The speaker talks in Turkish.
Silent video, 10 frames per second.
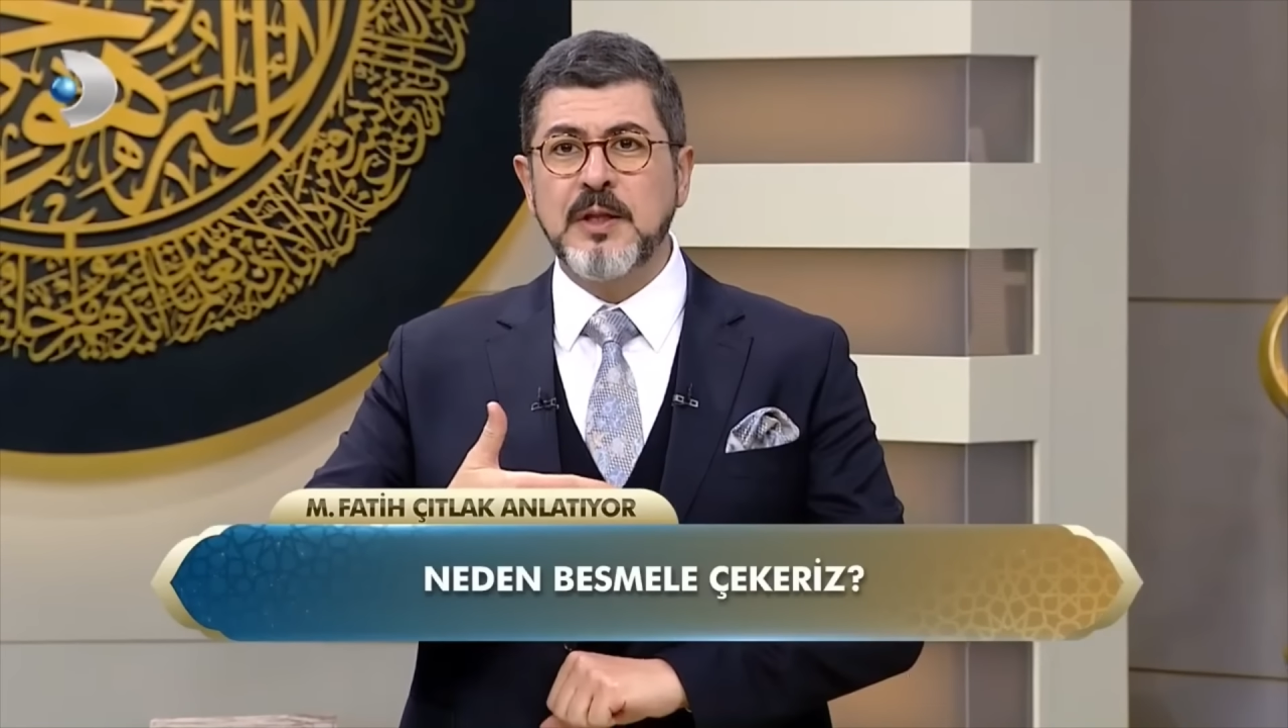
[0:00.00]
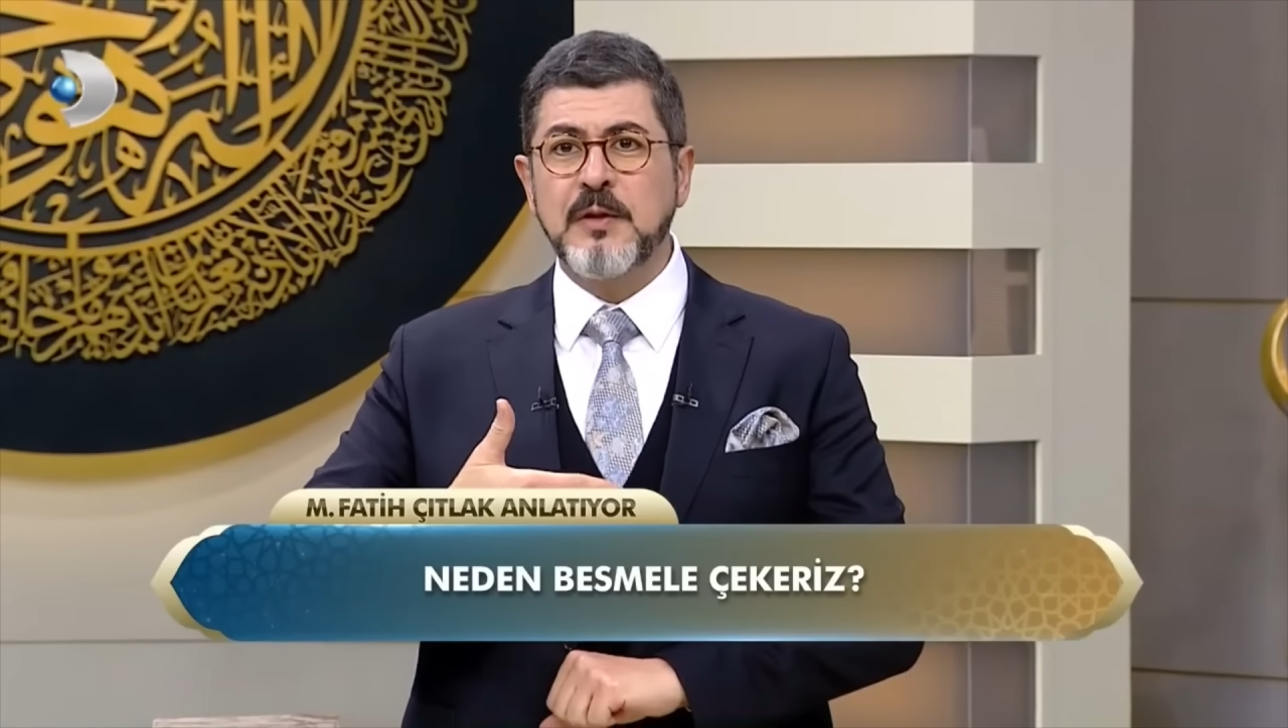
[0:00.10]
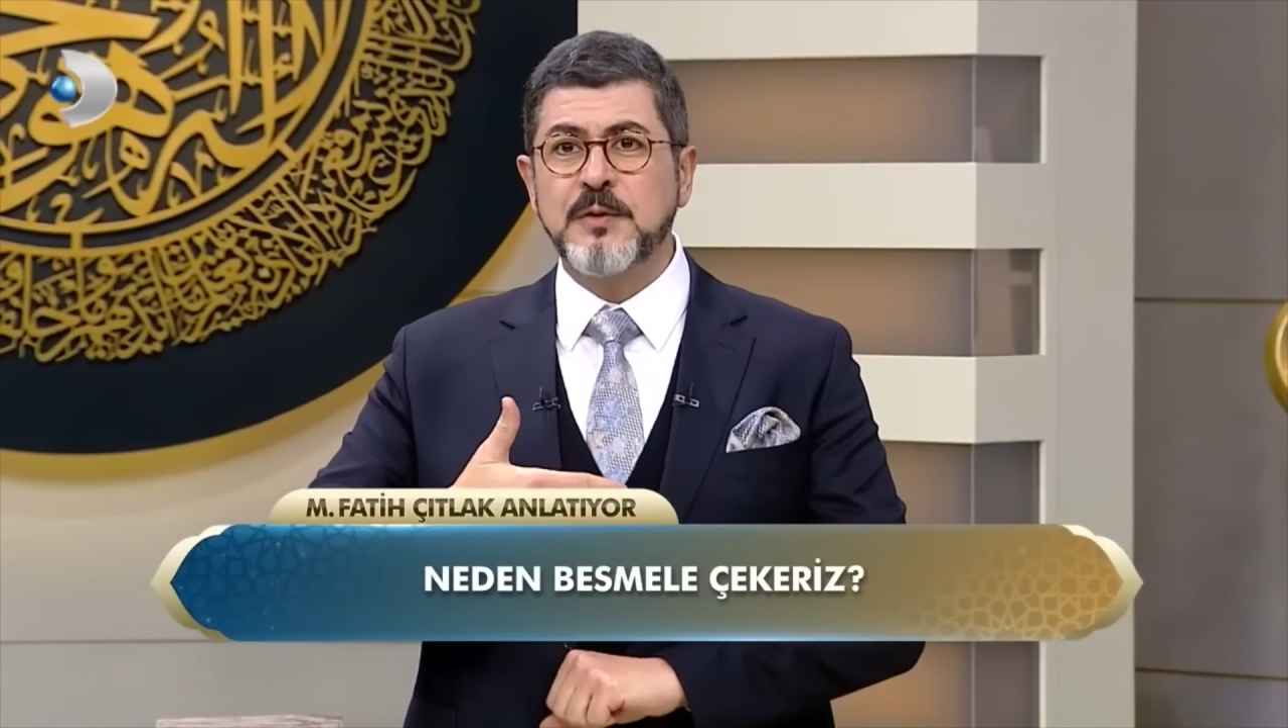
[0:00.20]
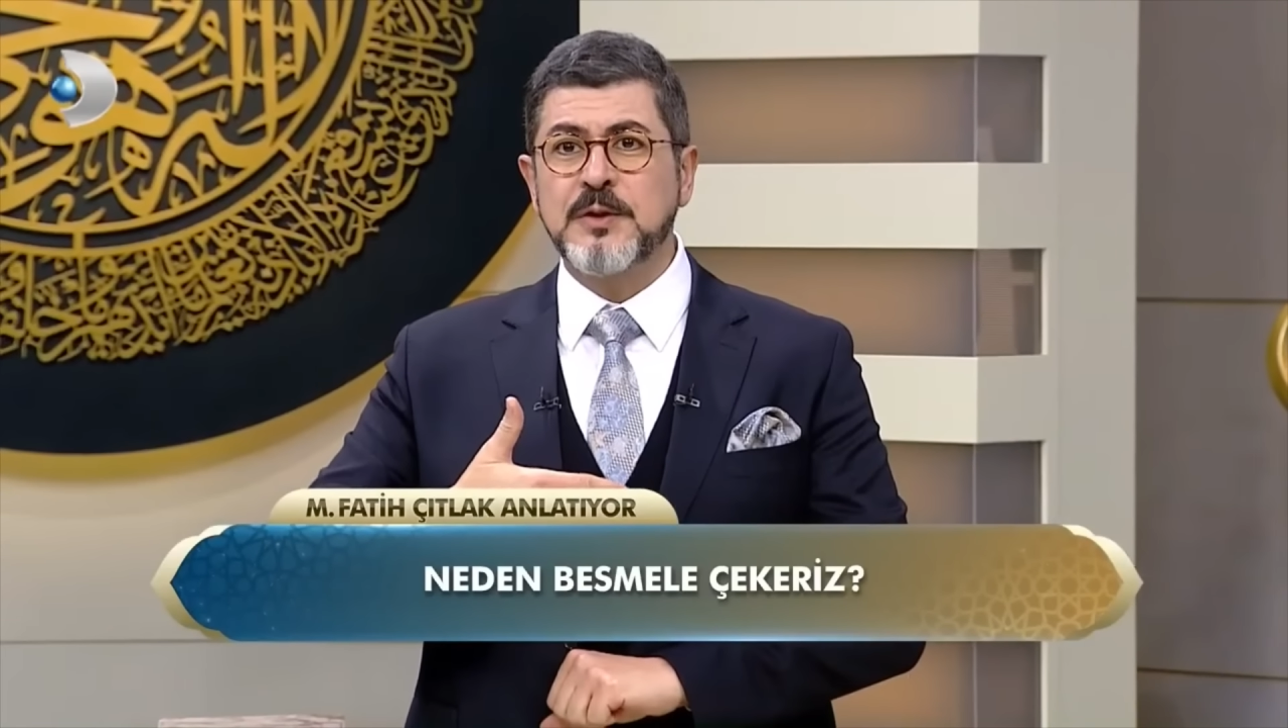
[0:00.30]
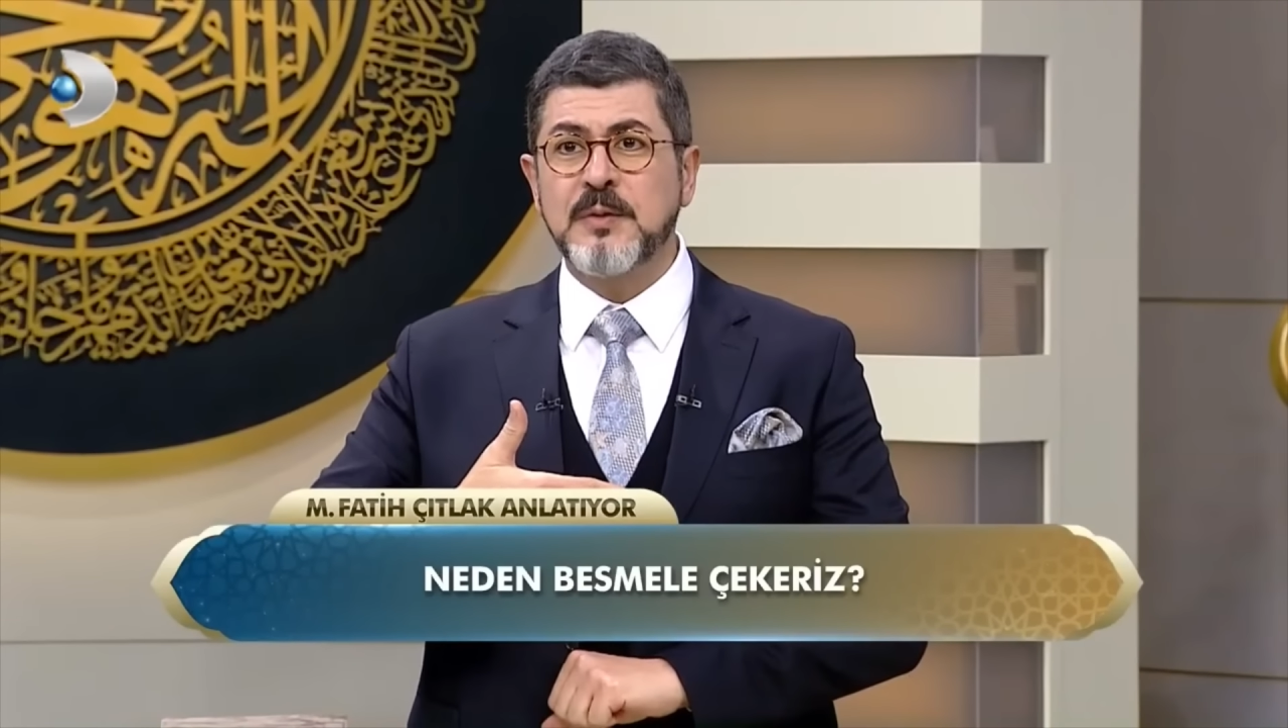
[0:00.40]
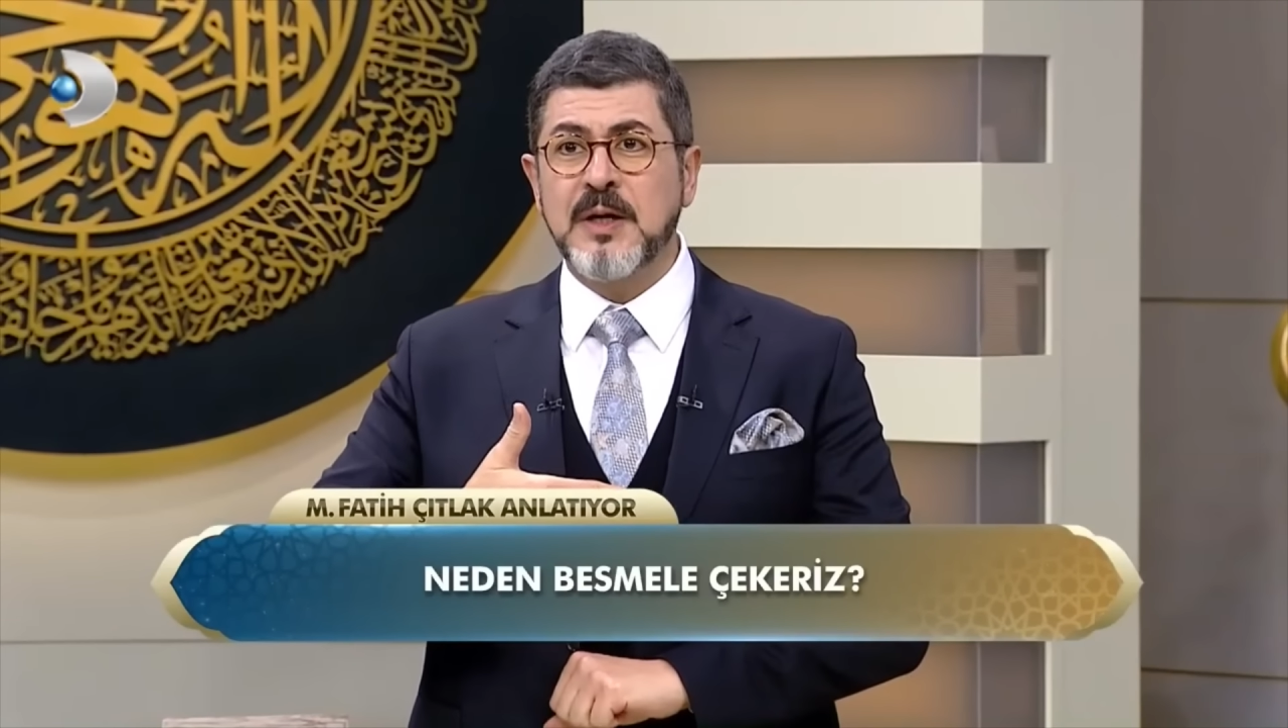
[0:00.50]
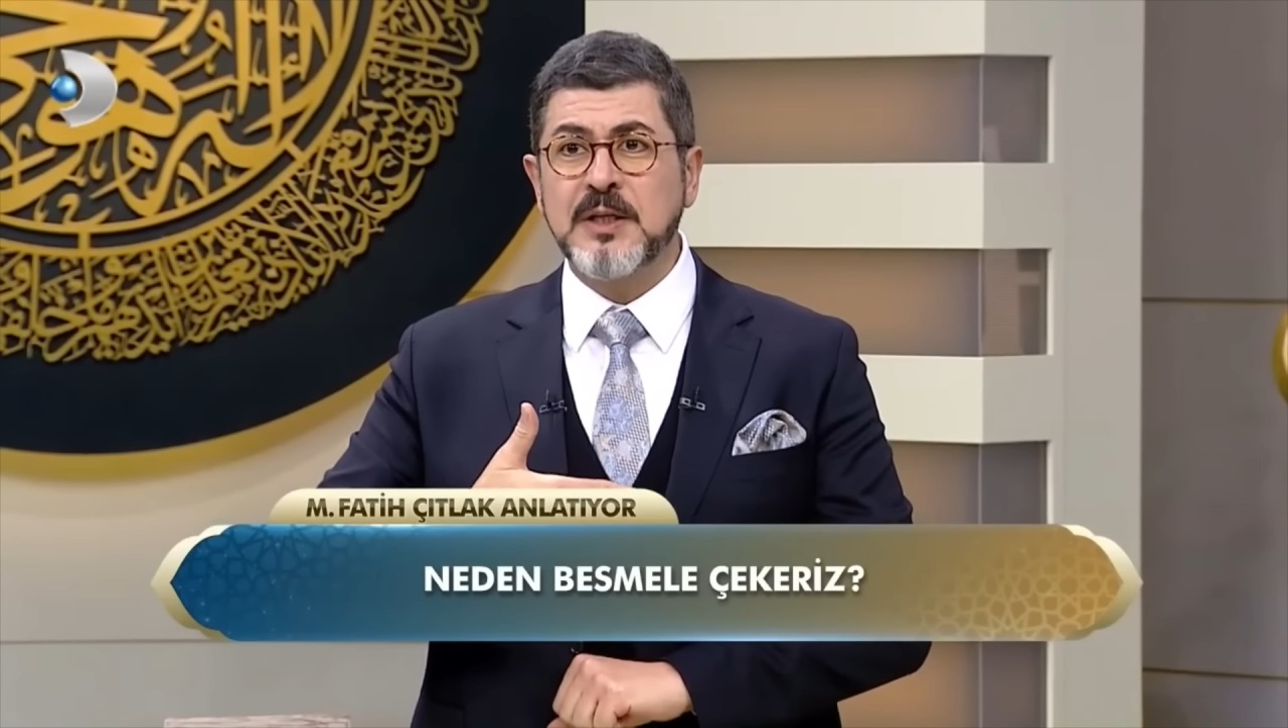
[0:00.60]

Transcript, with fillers: nefis var